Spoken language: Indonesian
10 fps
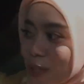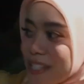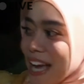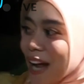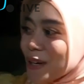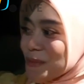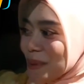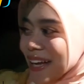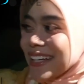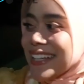Terus
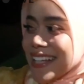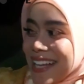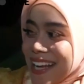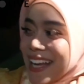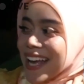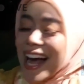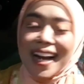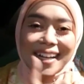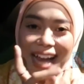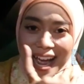jangan lupa di
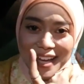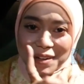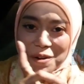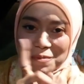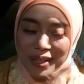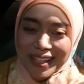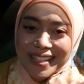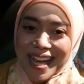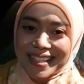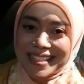like,
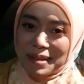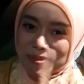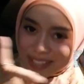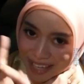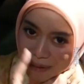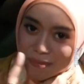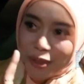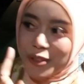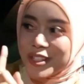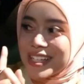comment, dan
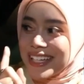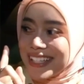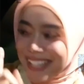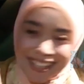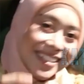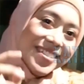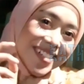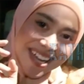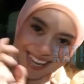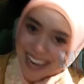subscribe. Terus di
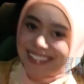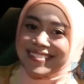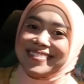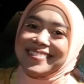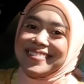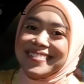share juga ya.